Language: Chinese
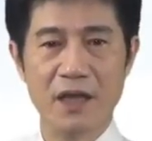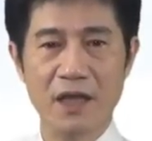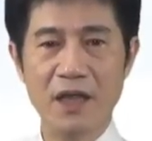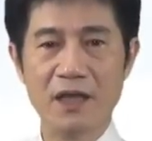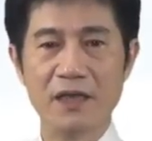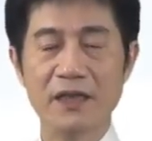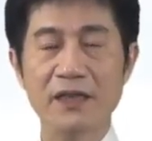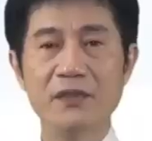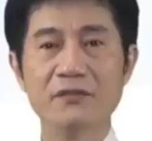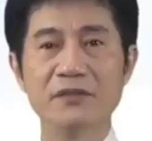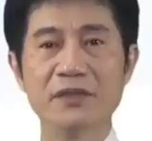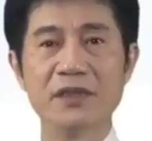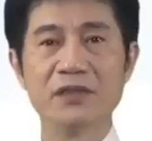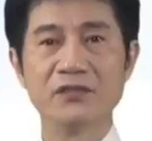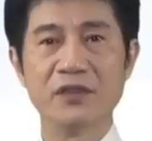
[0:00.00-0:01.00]
还有业务
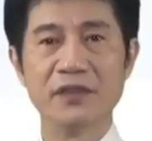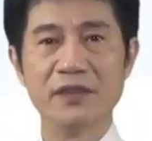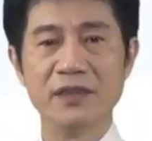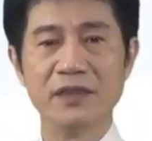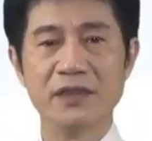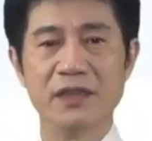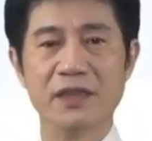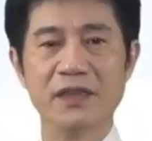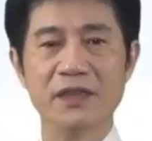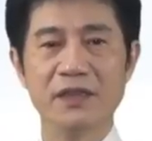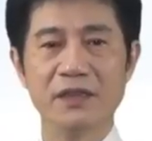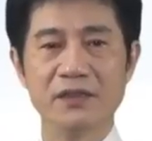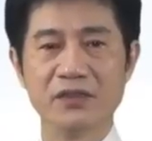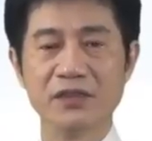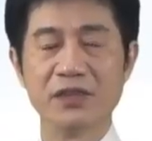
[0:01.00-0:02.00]
资料传递呢，
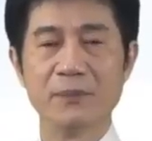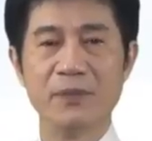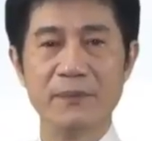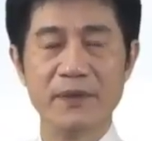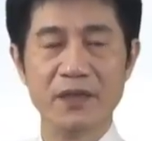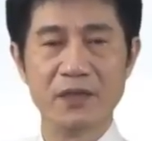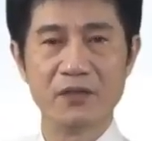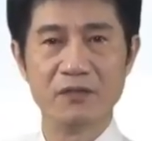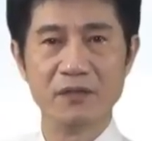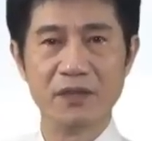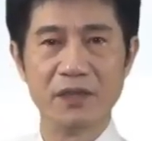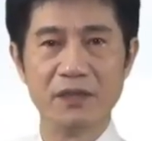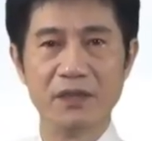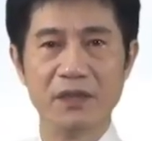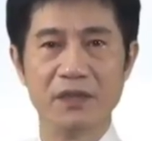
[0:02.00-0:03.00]
都是一个必备的功能。